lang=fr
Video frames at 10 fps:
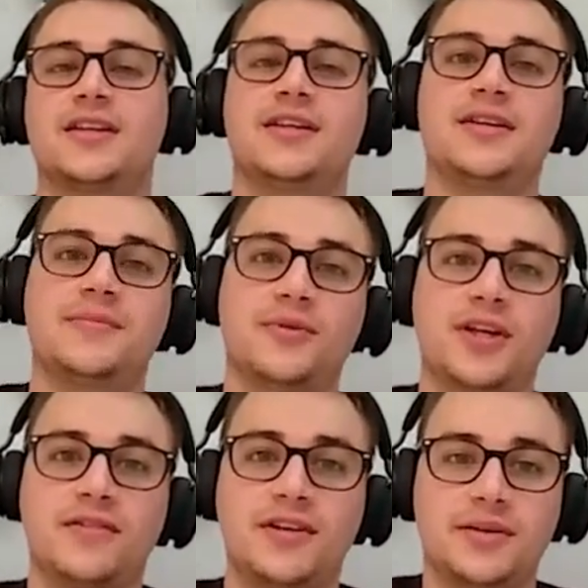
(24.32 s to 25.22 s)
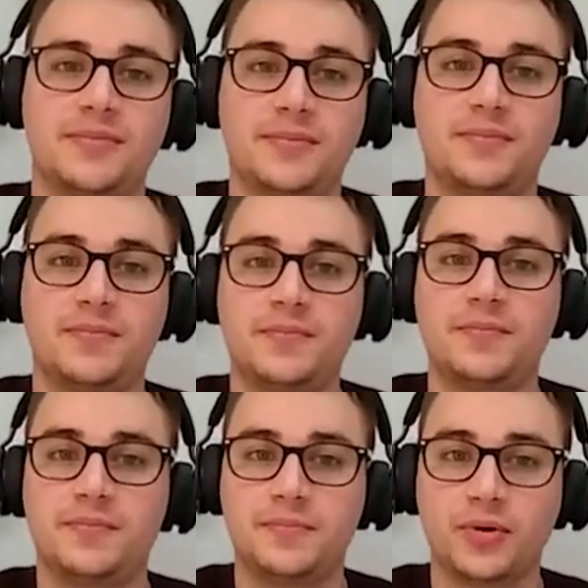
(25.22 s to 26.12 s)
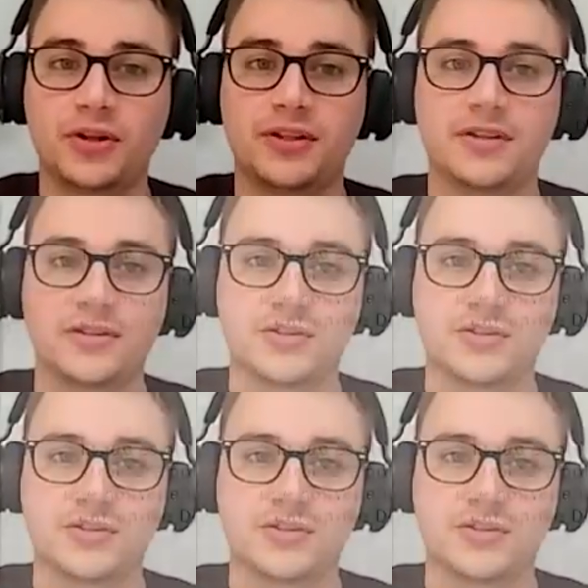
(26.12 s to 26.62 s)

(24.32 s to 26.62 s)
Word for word: et mon travail porte